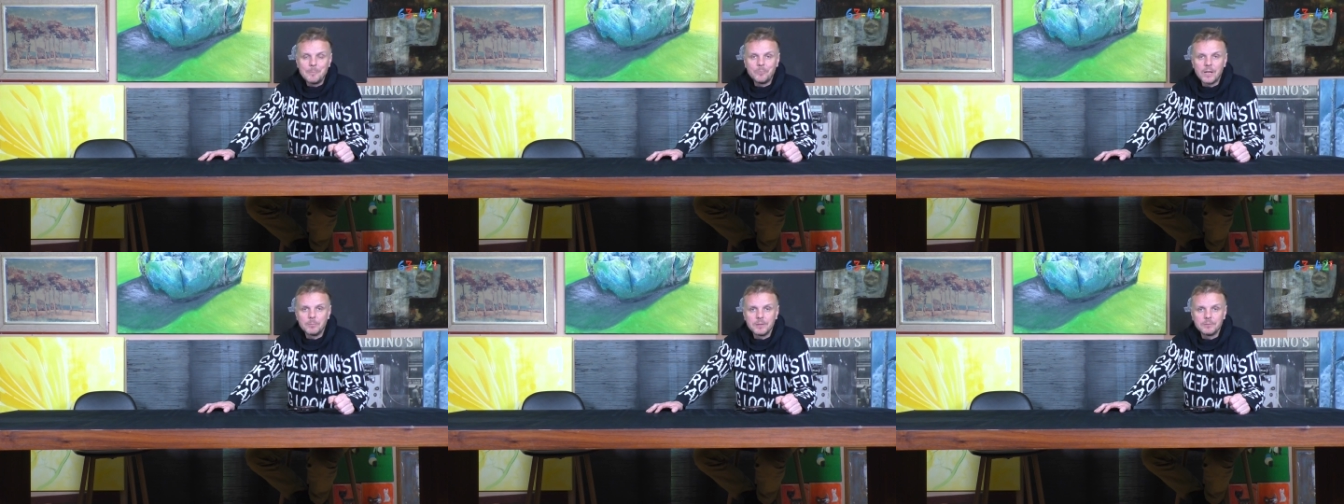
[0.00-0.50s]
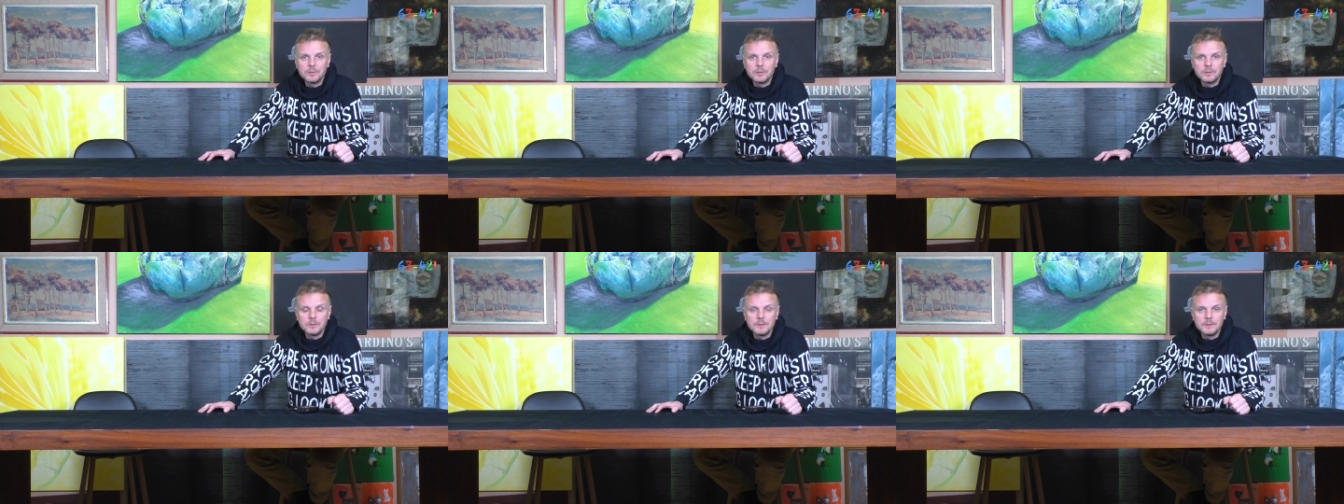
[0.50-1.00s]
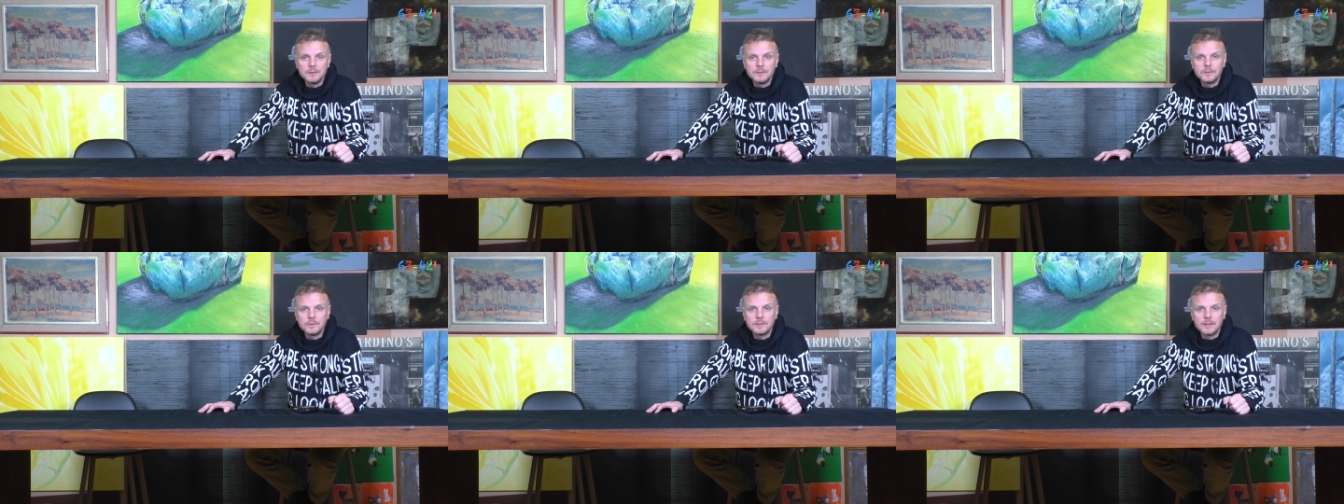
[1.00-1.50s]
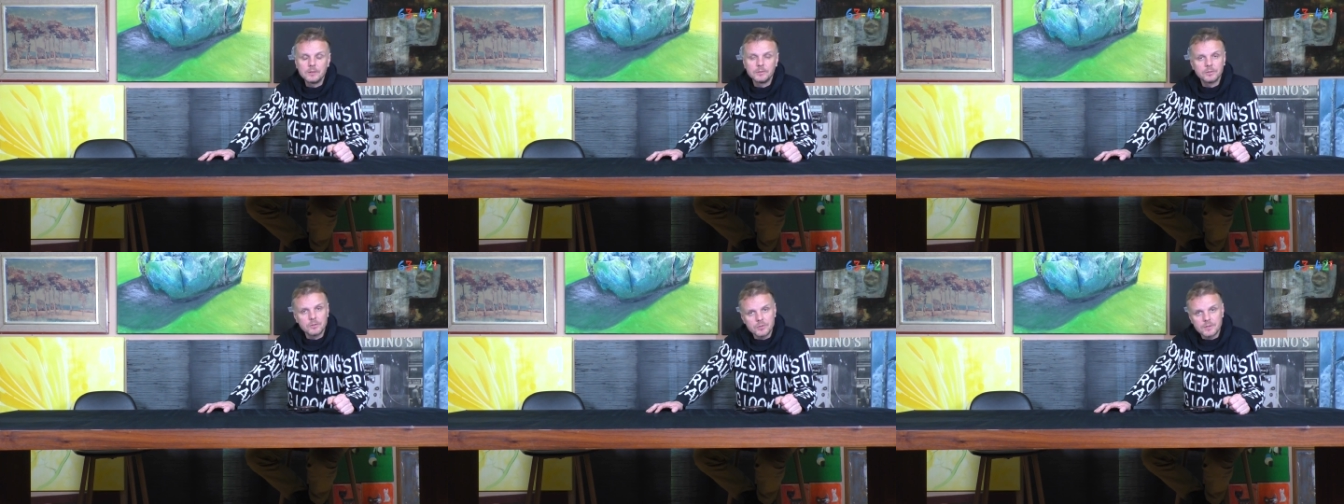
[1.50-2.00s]
Na pewno y, z tego
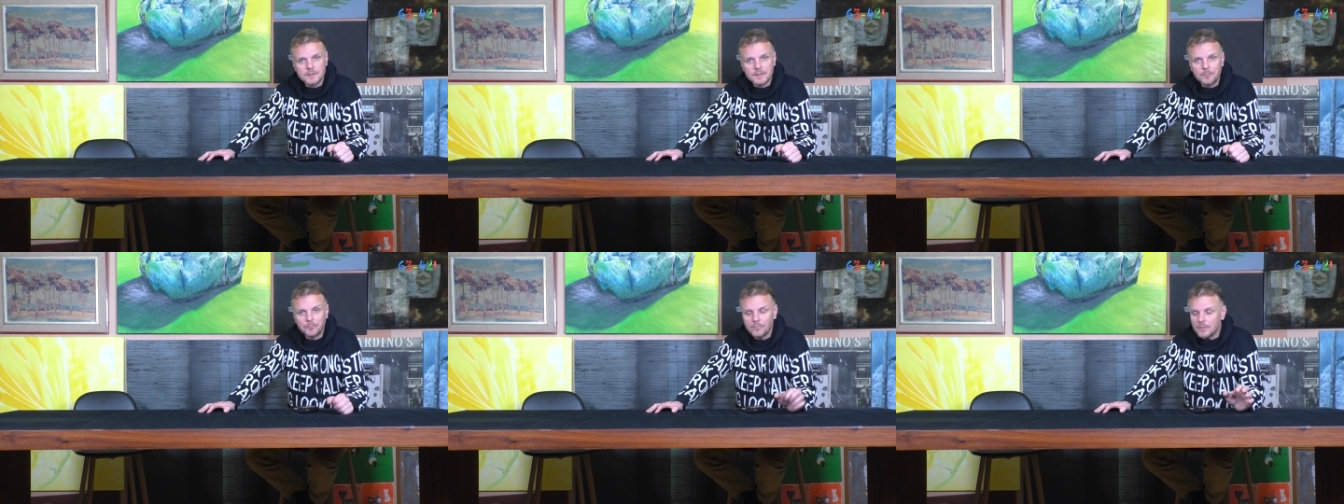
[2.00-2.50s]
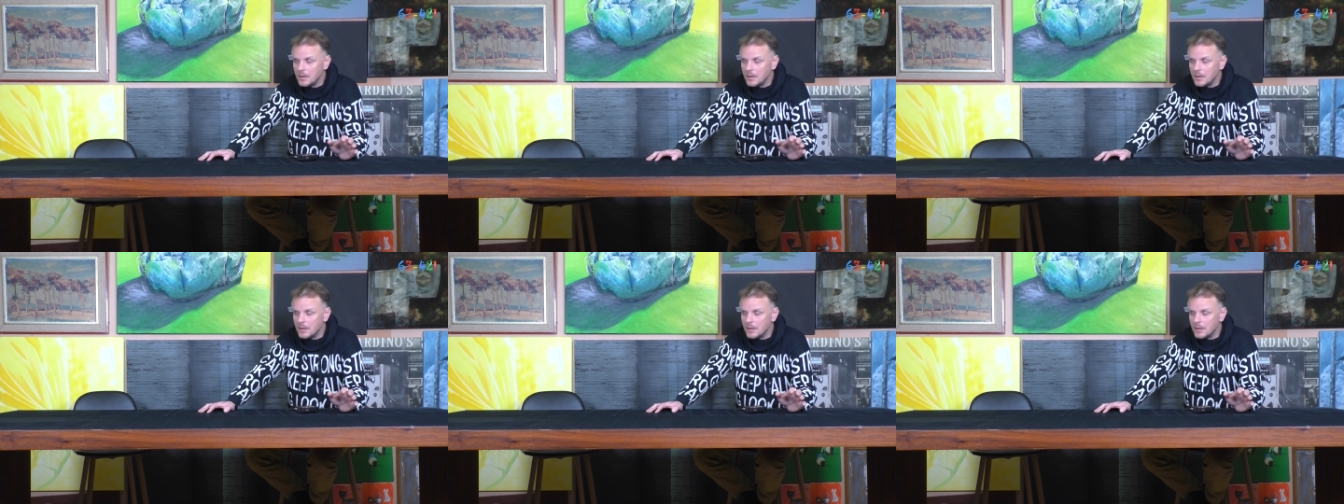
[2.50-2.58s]
skorzystam.